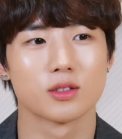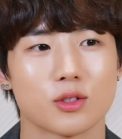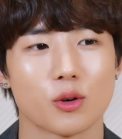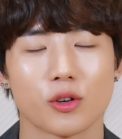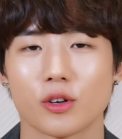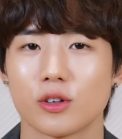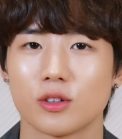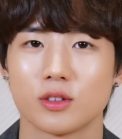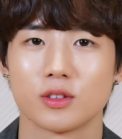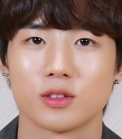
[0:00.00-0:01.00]
청결의
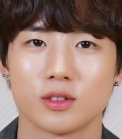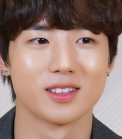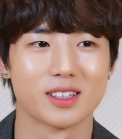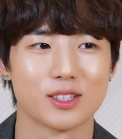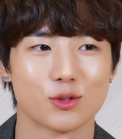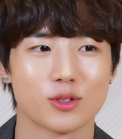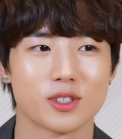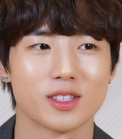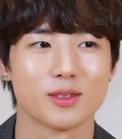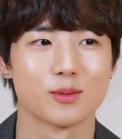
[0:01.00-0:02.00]

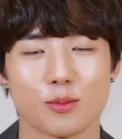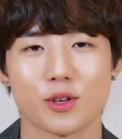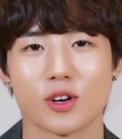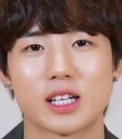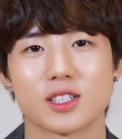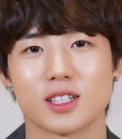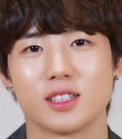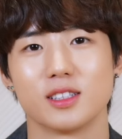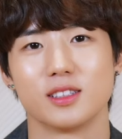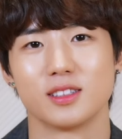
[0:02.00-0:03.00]
기준들이 엄격하지
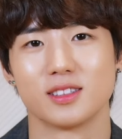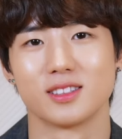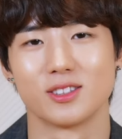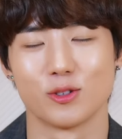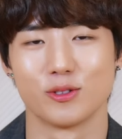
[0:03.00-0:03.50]
않아 어.